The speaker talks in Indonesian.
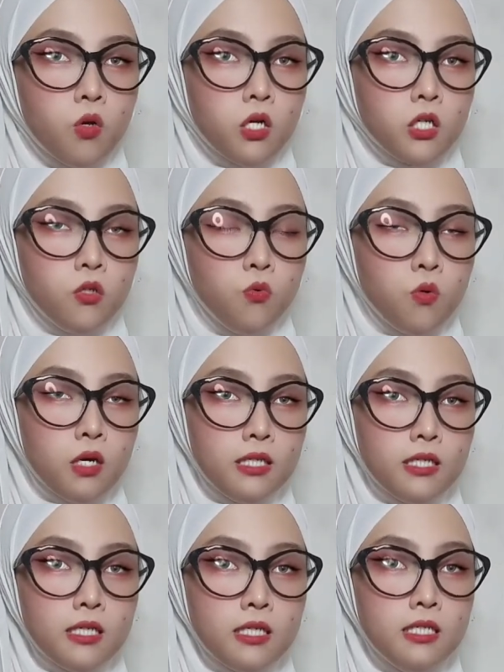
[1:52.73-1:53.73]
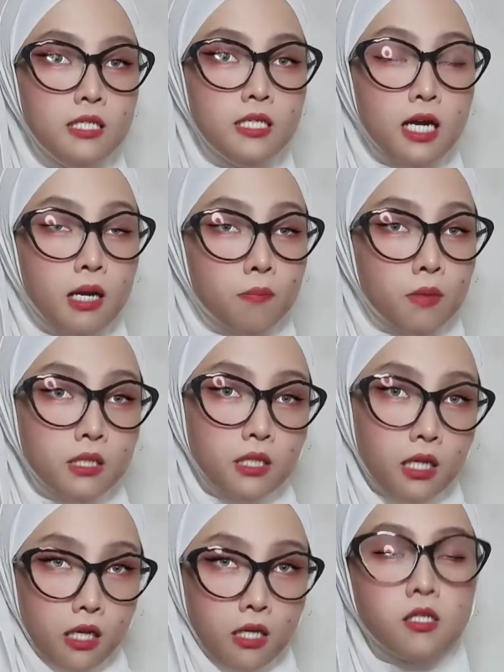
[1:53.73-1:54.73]
keduanya
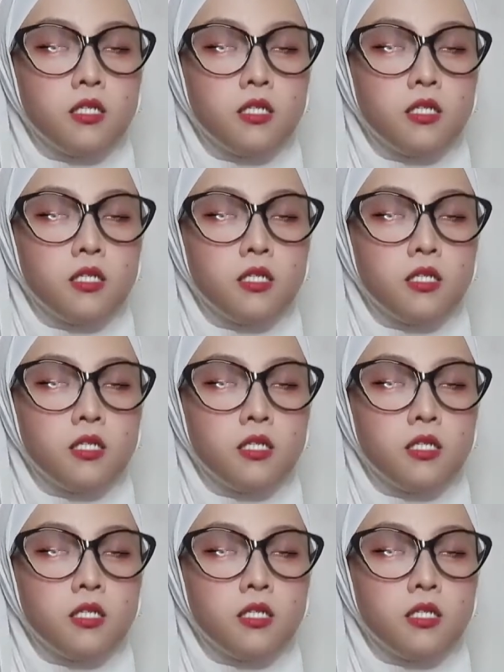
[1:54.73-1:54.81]
diamankan